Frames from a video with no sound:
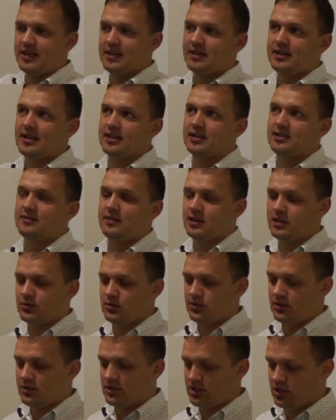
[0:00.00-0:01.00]
как и
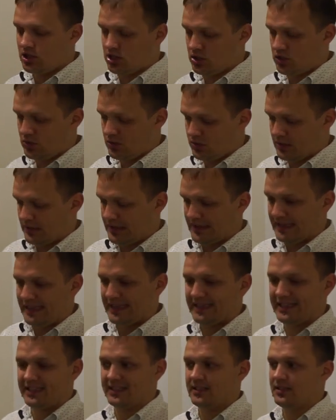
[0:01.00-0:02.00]
верхнюю одежду,
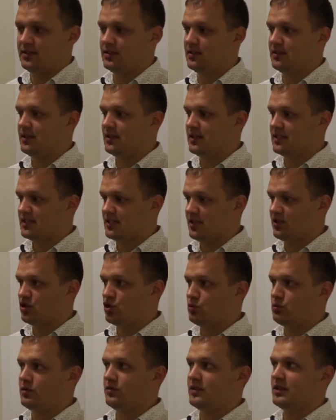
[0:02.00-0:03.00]
так и э, расставить обувь.